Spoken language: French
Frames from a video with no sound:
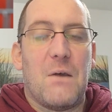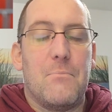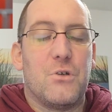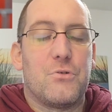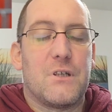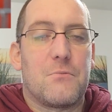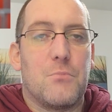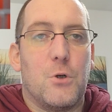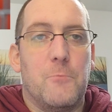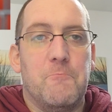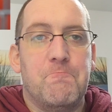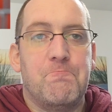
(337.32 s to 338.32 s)
Mais
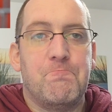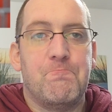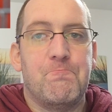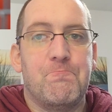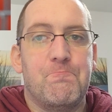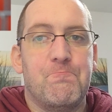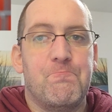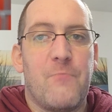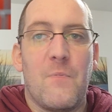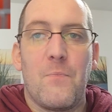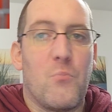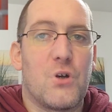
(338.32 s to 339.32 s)
honnêtement,
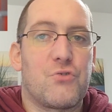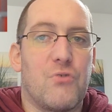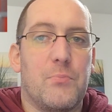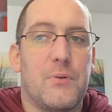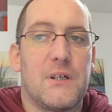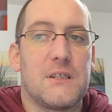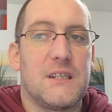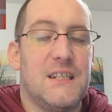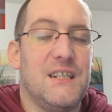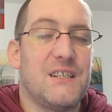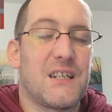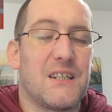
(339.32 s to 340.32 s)
moi je vois pas
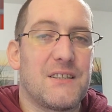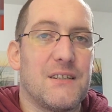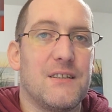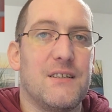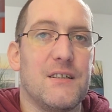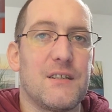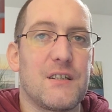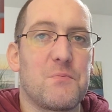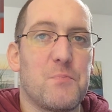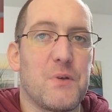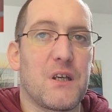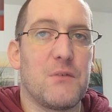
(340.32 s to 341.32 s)
qui serait assez
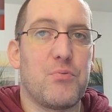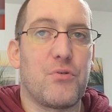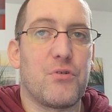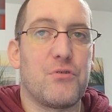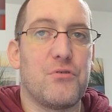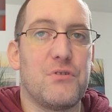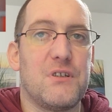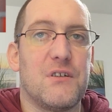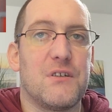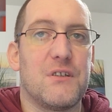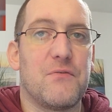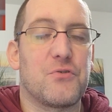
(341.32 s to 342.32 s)
désespéré pour recruter
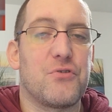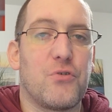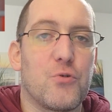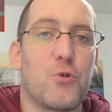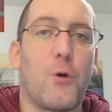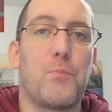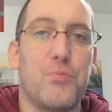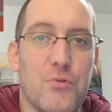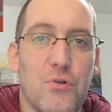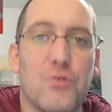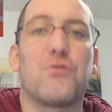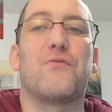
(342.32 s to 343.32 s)
un défenseur encore plus
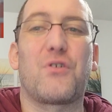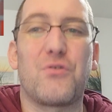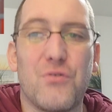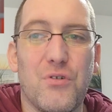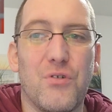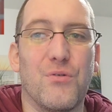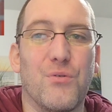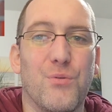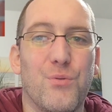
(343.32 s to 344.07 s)
long que Vertonghen.